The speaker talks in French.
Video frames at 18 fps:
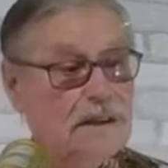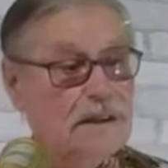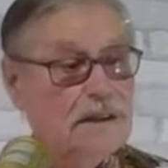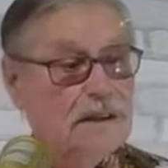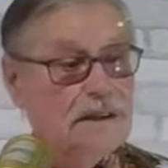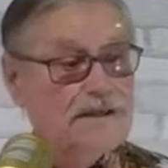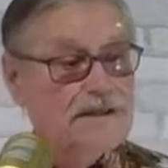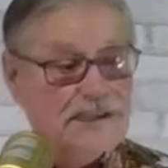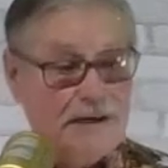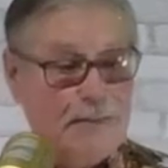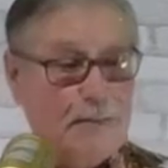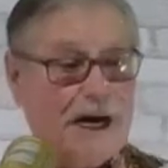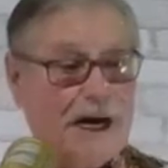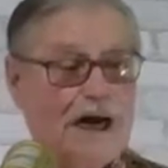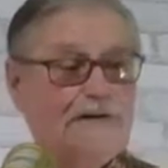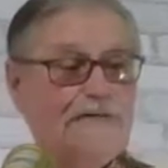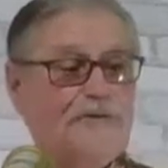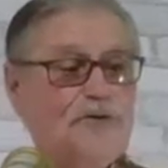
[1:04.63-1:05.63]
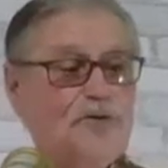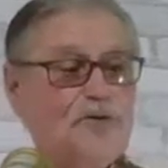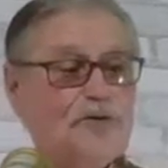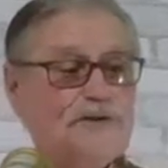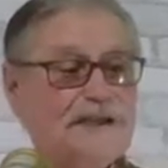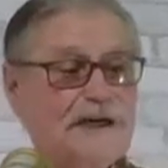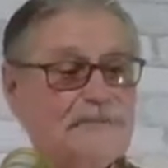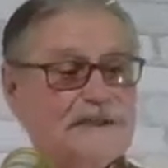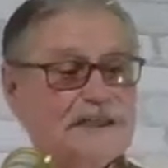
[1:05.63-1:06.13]
Ces bravos
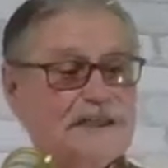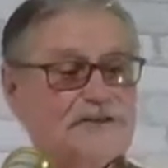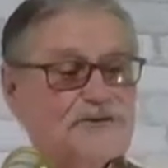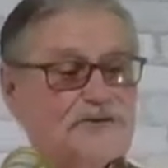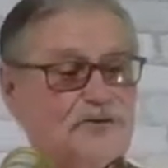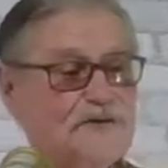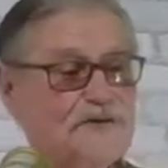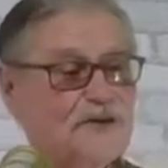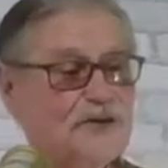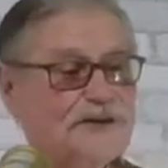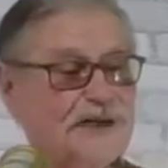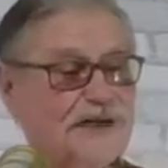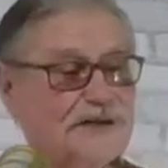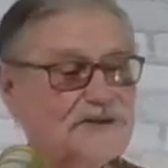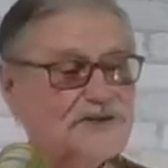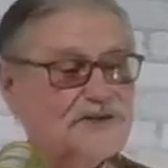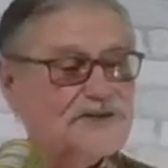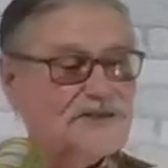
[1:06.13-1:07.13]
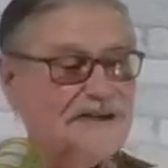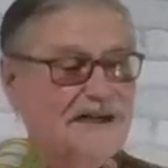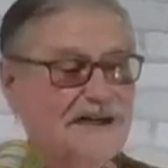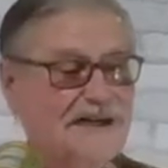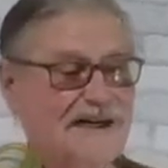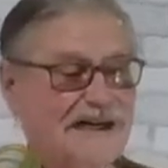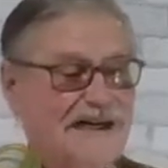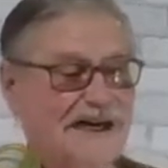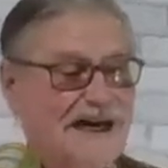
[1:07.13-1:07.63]
dans mes souvenances
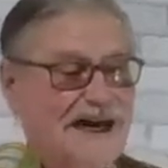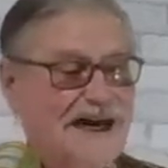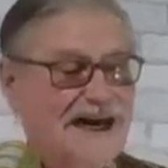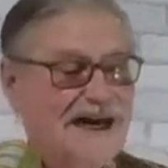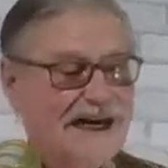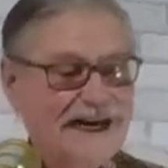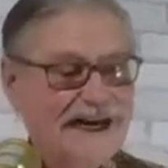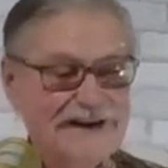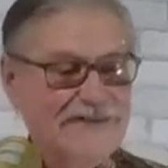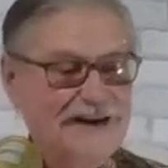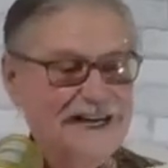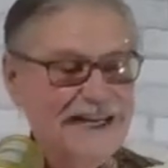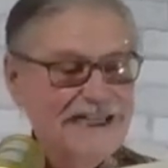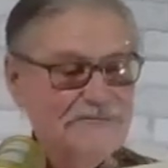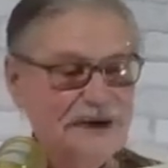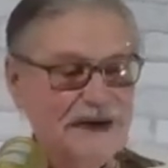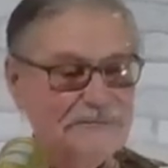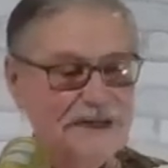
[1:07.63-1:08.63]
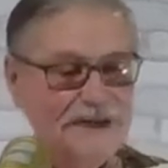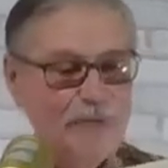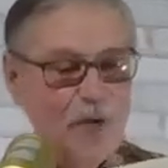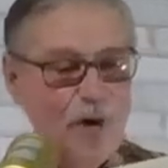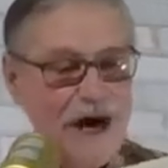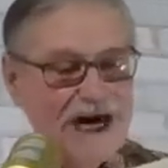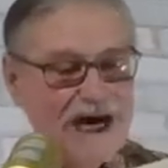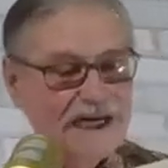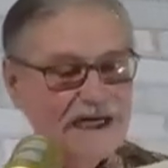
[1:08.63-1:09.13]
réveillent ma
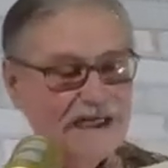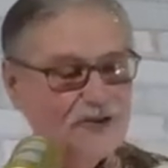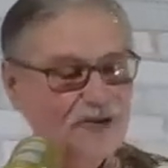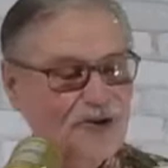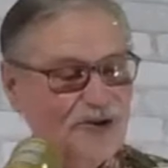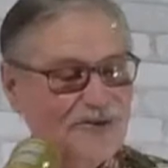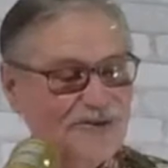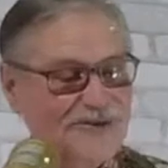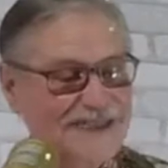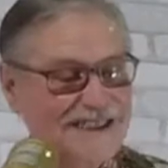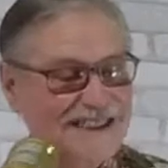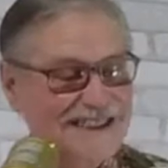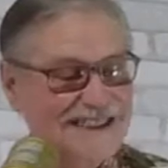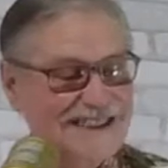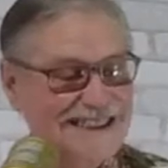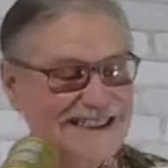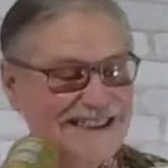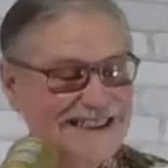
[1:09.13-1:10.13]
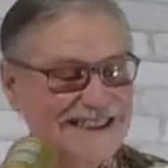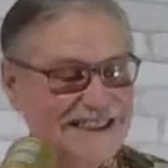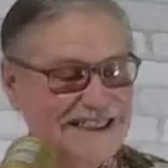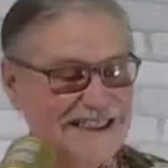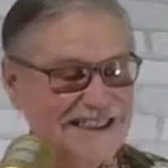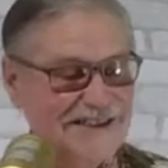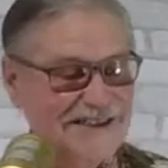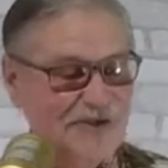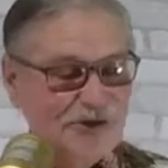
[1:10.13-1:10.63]
mémoire endormie
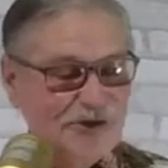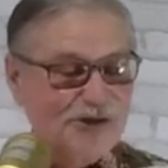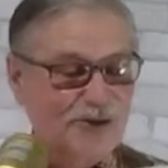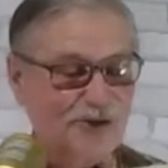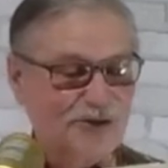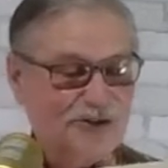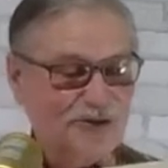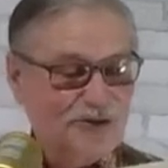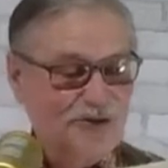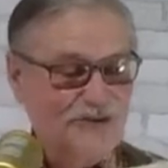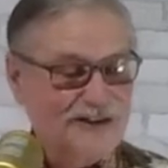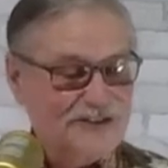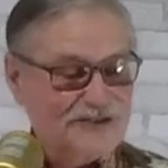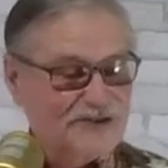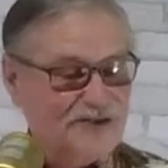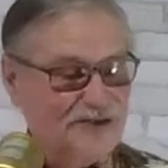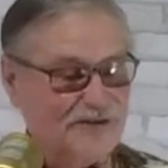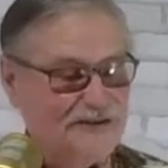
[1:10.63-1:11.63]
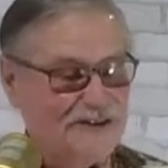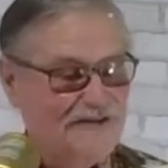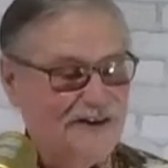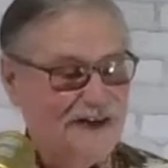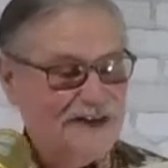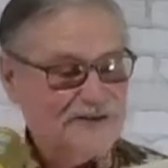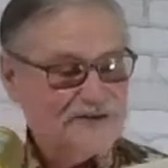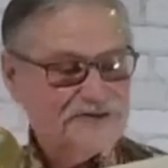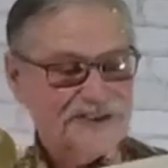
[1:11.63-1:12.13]
où je retrouve en
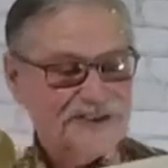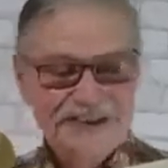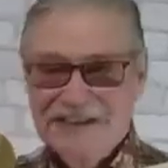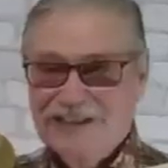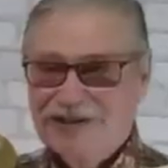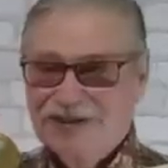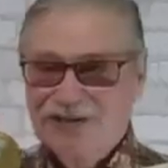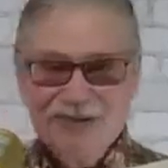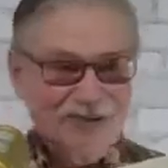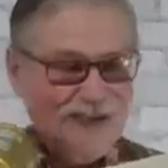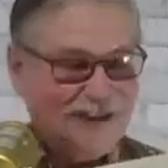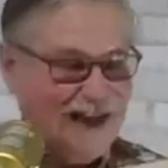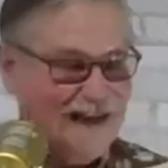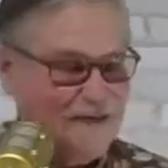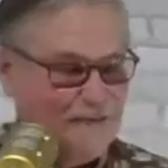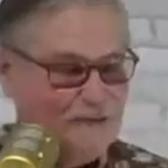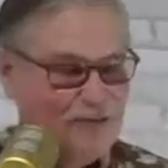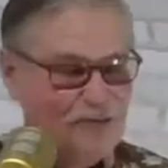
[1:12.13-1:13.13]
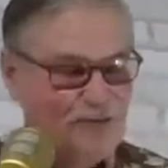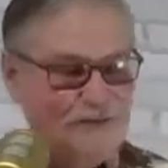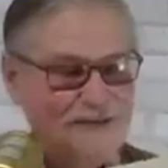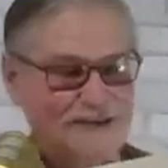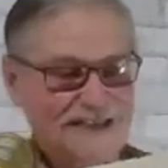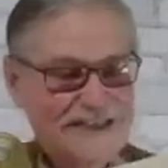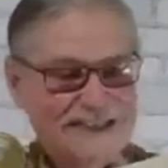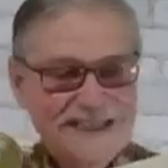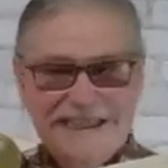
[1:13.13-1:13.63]
survivance tout un
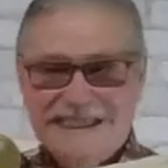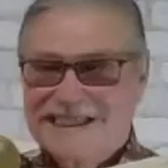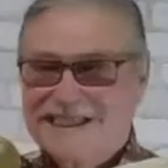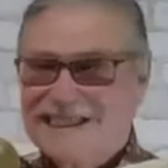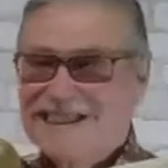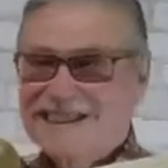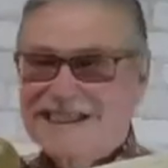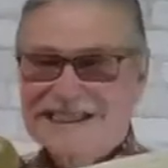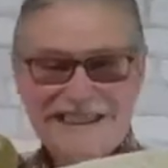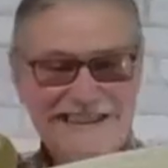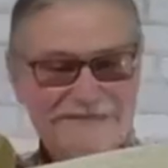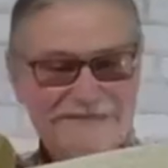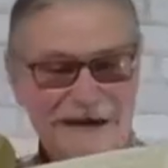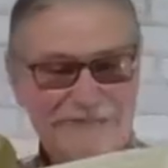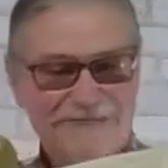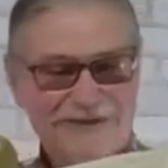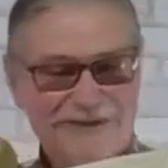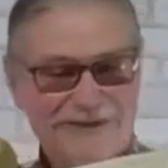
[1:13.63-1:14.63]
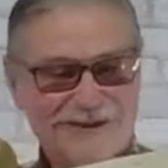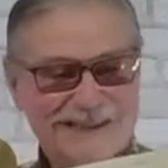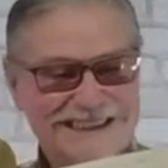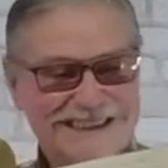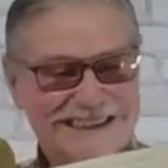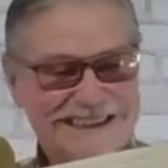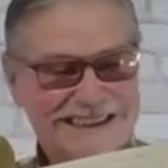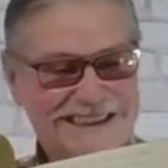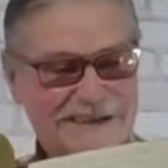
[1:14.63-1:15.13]
public qui m'applaudit.